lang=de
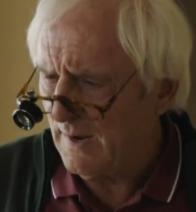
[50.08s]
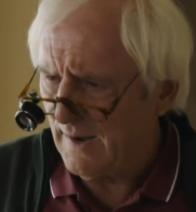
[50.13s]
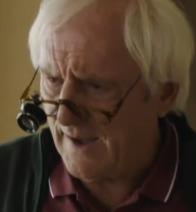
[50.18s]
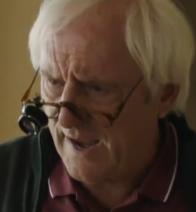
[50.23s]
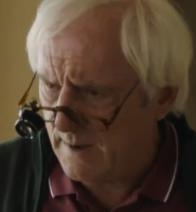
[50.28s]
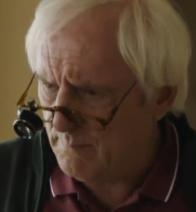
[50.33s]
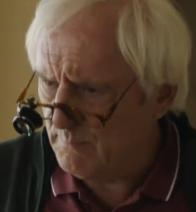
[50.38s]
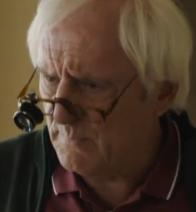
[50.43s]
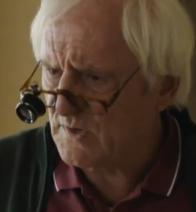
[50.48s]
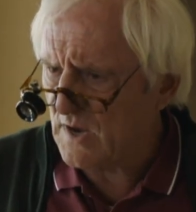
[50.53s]

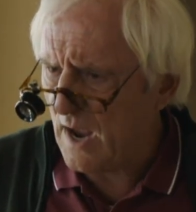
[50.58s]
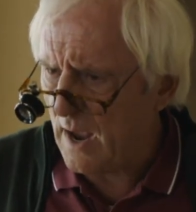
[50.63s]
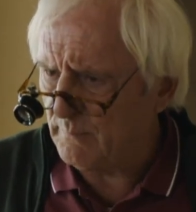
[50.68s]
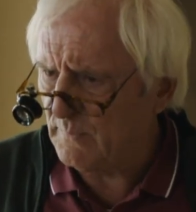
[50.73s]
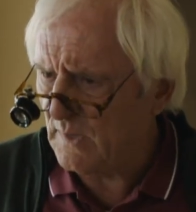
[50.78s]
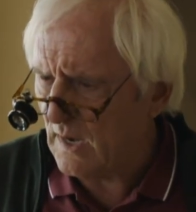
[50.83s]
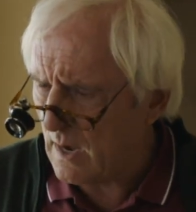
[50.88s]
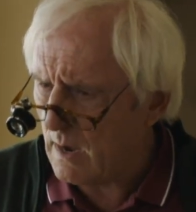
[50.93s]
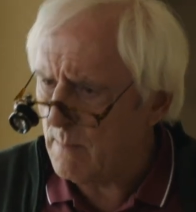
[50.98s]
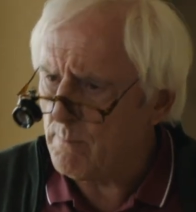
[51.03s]

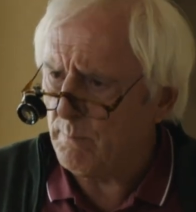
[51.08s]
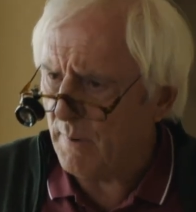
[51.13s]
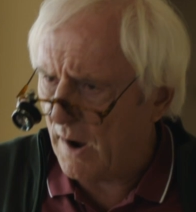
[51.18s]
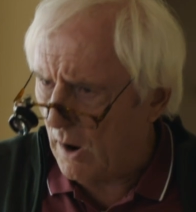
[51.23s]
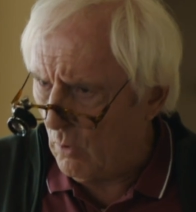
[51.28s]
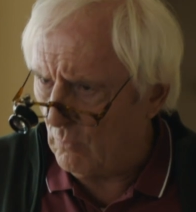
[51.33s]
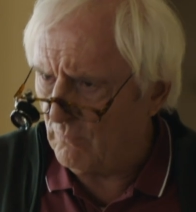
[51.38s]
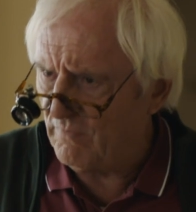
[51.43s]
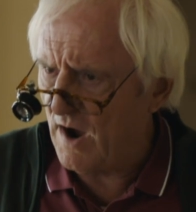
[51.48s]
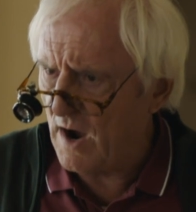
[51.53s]
Lebensabend in einem
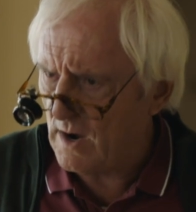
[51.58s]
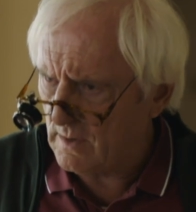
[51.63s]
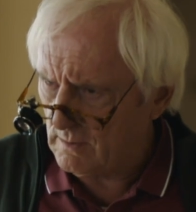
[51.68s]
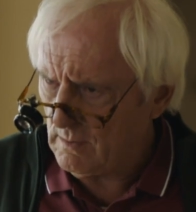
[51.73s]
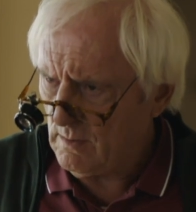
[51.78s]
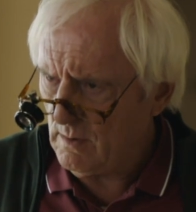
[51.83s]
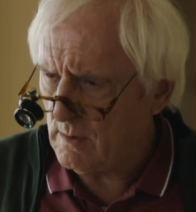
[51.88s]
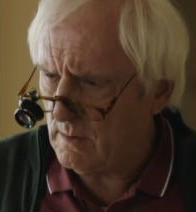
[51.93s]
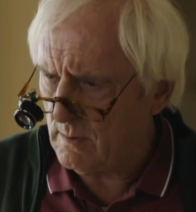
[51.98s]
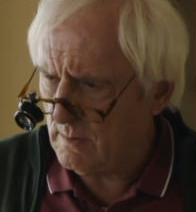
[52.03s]

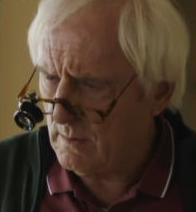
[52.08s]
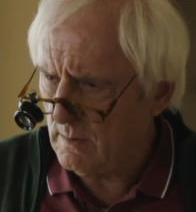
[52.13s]
Bauwagen?